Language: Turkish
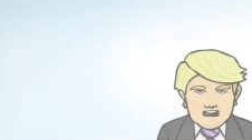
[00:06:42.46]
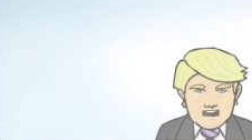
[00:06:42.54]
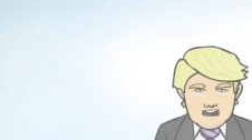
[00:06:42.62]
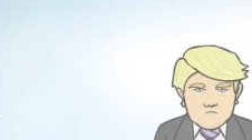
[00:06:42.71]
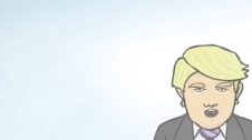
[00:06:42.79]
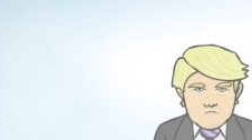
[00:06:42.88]

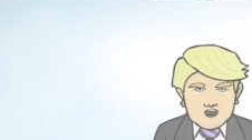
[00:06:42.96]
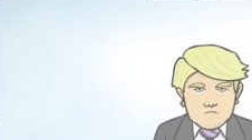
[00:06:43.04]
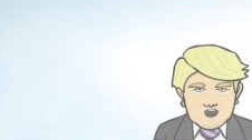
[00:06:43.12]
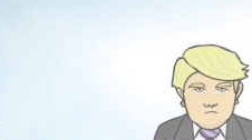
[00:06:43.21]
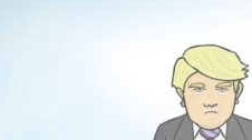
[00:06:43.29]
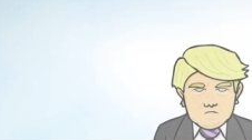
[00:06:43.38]
Şş
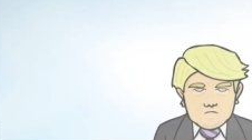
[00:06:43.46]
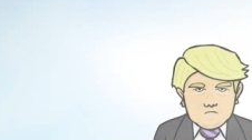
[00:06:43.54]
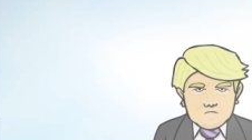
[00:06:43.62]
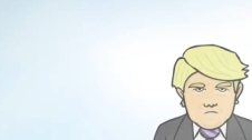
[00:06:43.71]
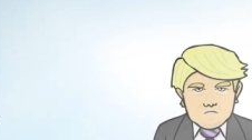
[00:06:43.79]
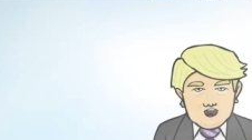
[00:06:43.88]
bana bak.
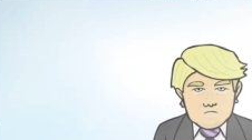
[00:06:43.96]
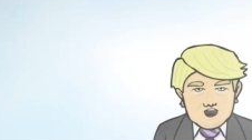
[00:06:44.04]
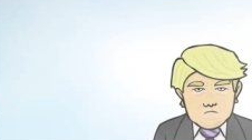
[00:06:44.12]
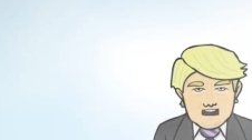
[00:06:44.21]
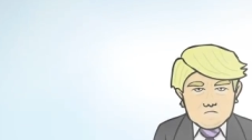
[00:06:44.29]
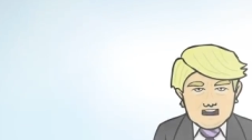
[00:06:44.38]

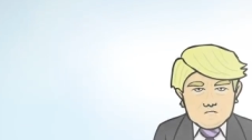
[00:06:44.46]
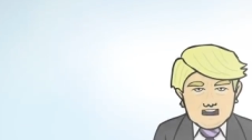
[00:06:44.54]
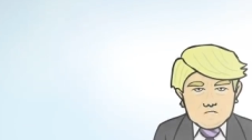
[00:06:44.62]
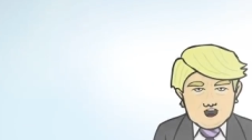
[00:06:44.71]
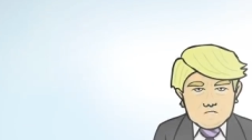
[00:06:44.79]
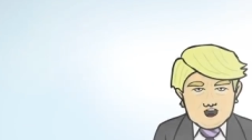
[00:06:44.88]
Sen
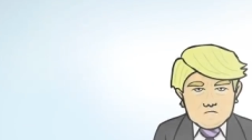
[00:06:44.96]
yetkili bir